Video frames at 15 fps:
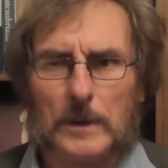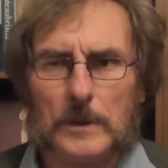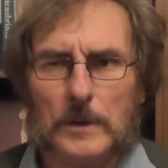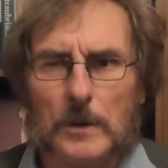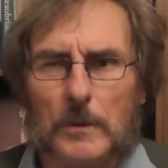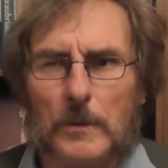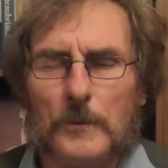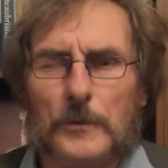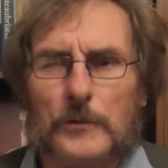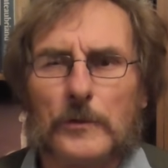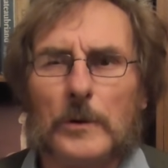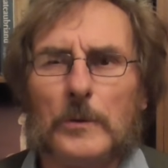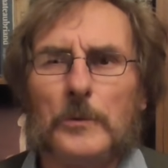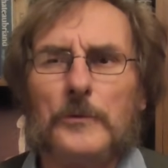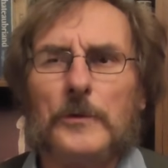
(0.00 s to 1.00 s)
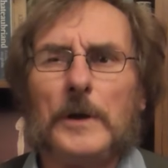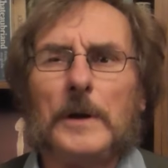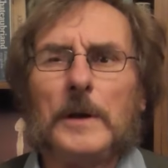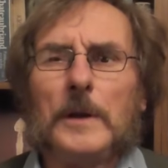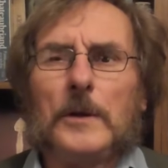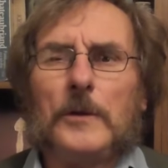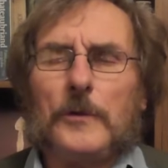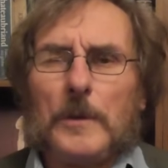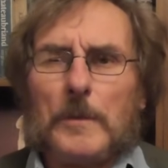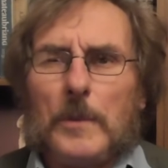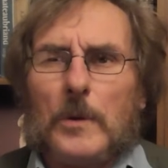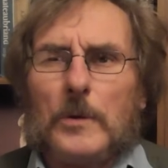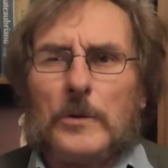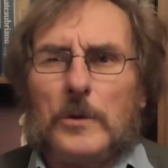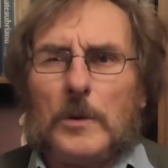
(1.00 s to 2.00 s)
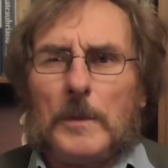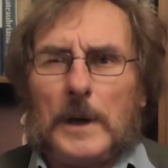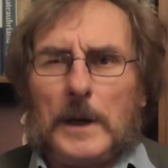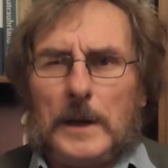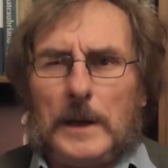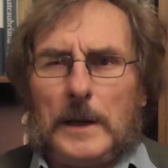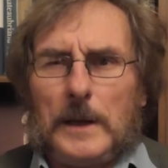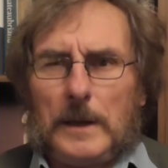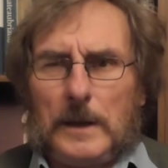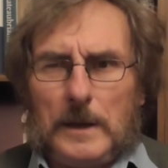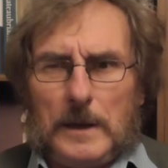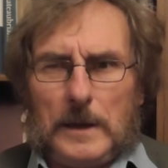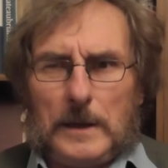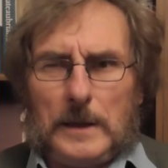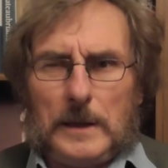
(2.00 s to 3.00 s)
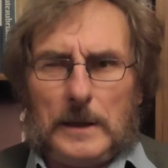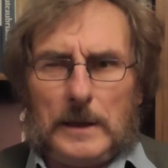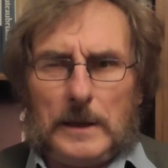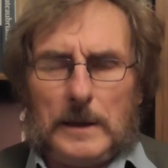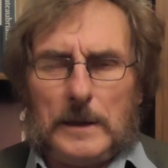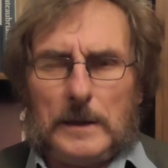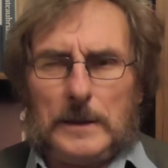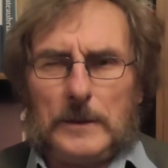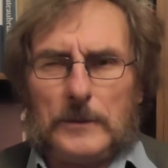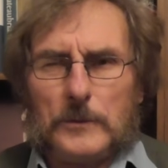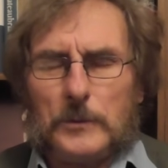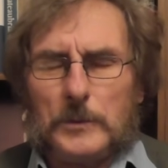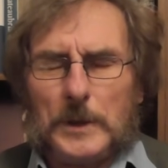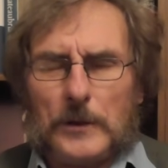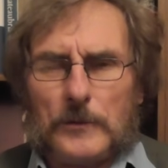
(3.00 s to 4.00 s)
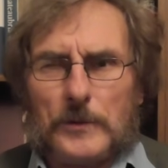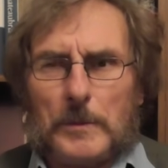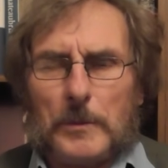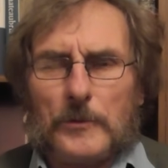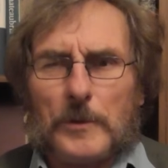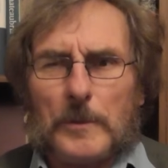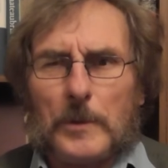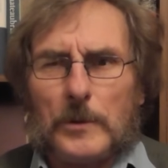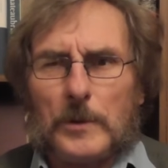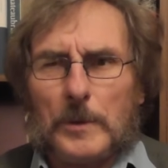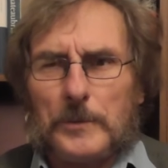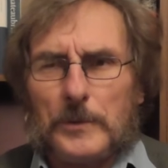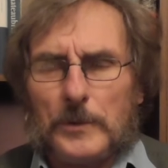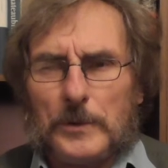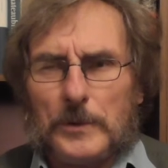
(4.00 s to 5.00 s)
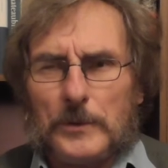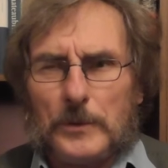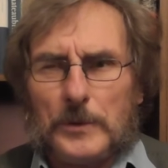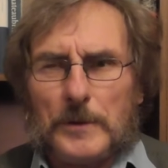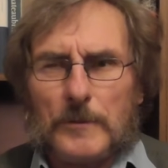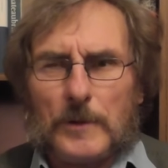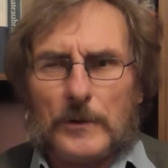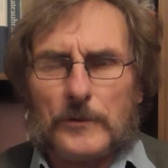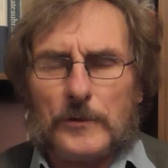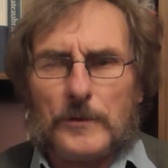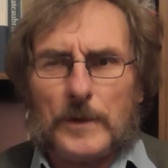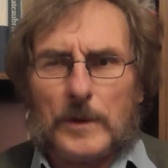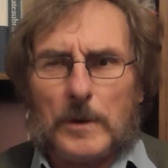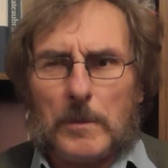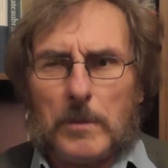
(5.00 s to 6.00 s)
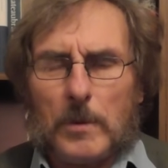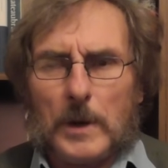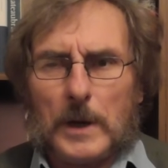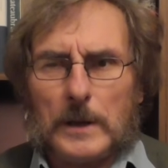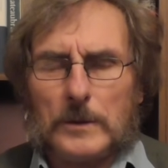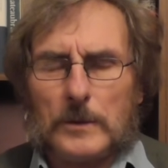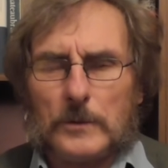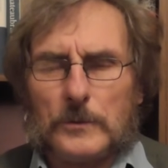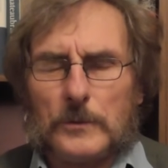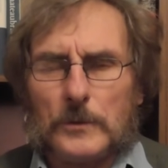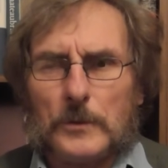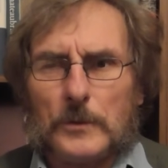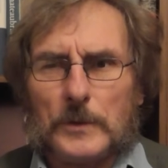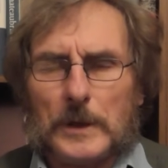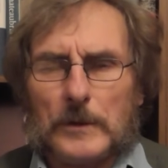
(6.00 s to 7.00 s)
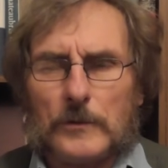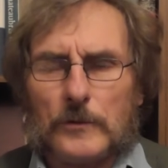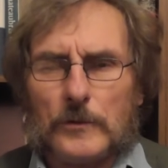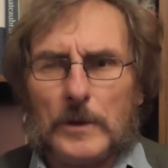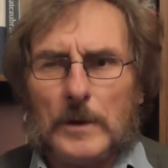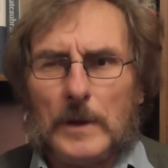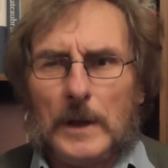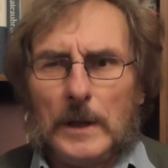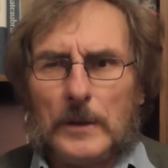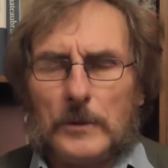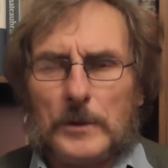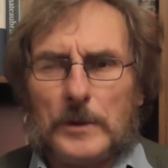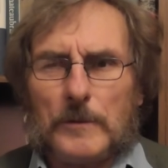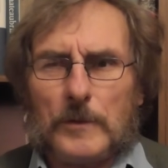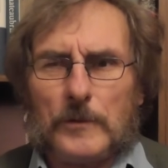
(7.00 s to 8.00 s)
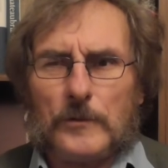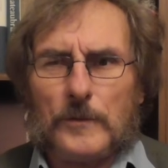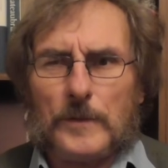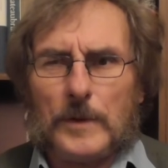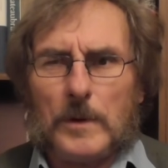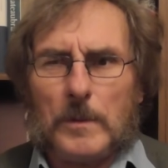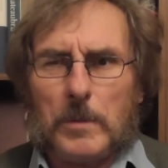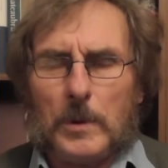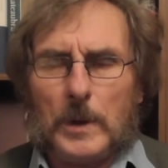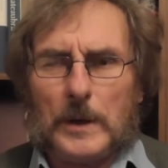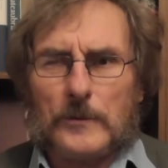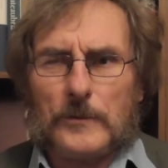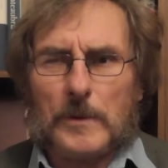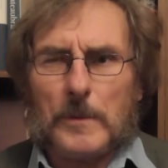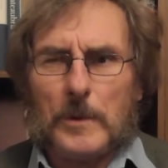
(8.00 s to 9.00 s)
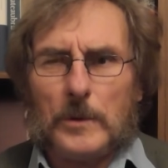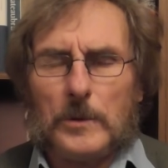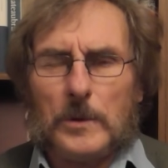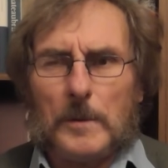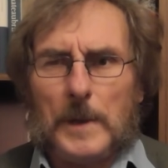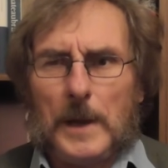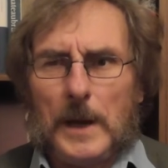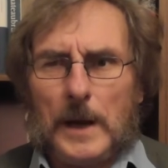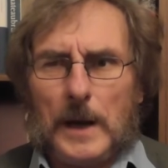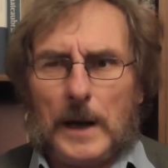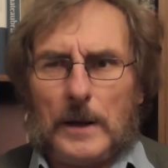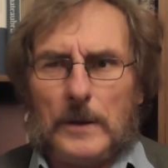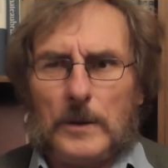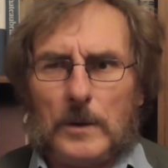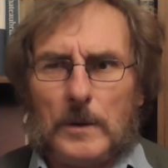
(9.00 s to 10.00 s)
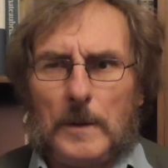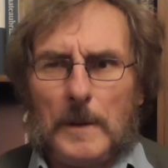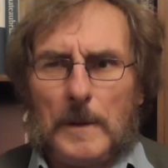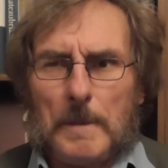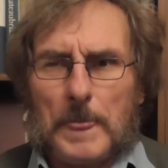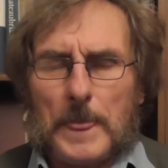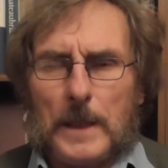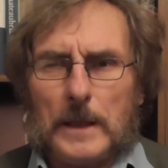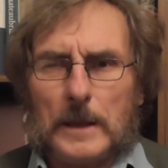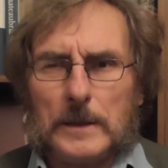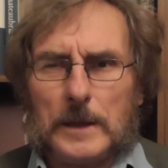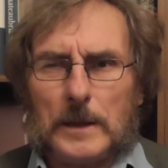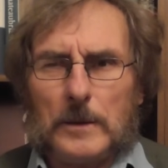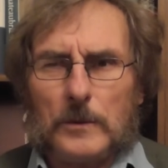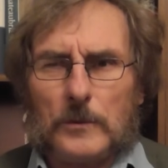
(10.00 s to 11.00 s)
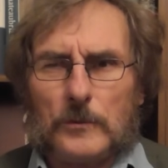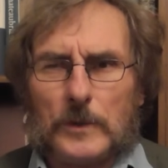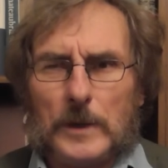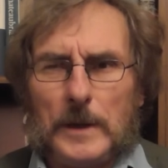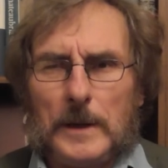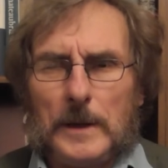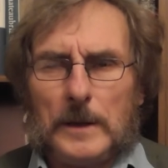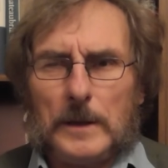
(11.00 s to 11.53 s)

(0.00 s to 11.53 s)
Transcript: No mówi, że ludzie się modlą, ale ale, ale nieskutecznie, bo się modlą do, do niewłaściwego Boga. To, to, to, znaczy, że do niewłaściwego Boga się modlą, ano dlatego, że.